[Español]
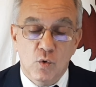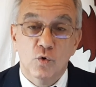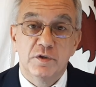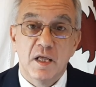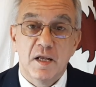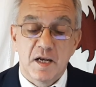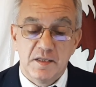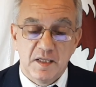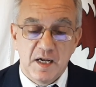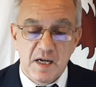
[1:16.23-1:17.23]
Ustedes
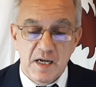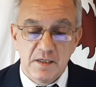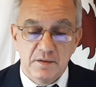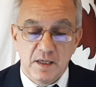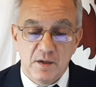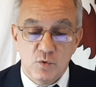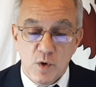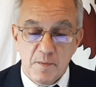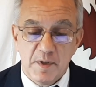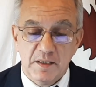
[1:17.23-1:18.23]
reiterarán
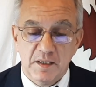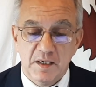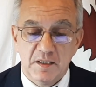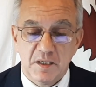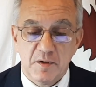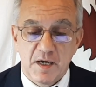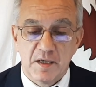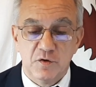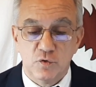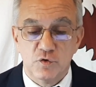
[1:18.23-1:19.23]
nuevamente en este viaje
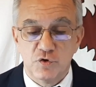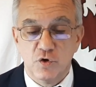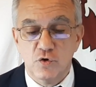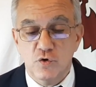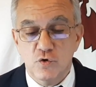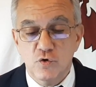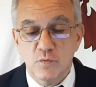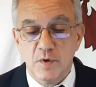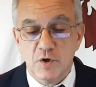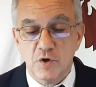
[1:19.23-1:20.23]
de instrucción
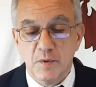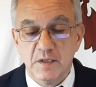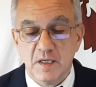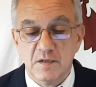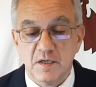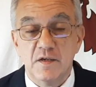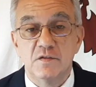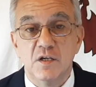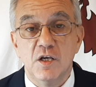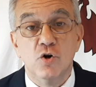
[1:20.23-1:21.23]
número
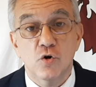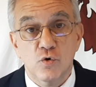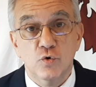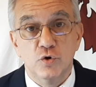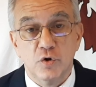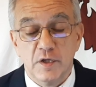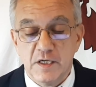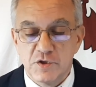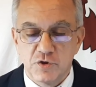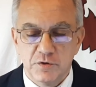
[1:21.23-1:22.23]
93 y con justo
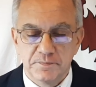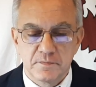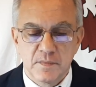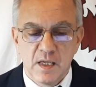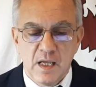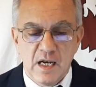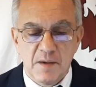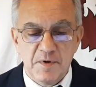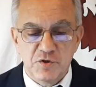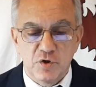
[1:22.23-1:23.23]
derecho,
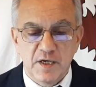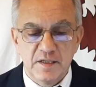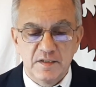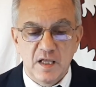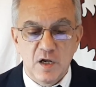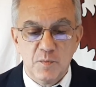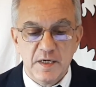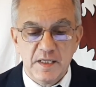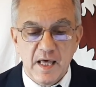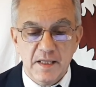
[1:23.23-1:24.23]
la mayor gesta de la
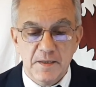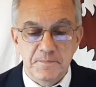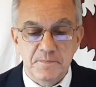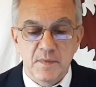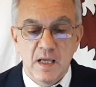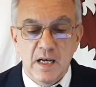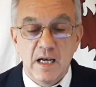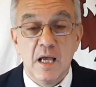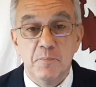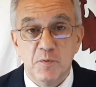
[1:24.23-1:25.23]
humanidad,
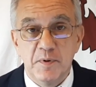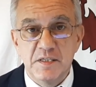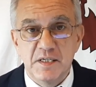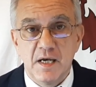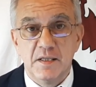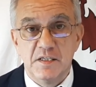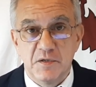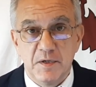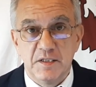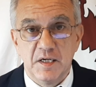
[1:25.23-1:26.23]
la epopeya de
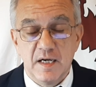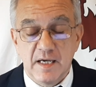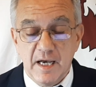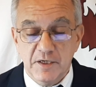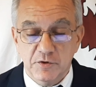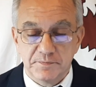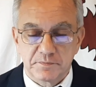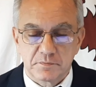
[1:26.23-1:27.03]
Sebastián Elcano.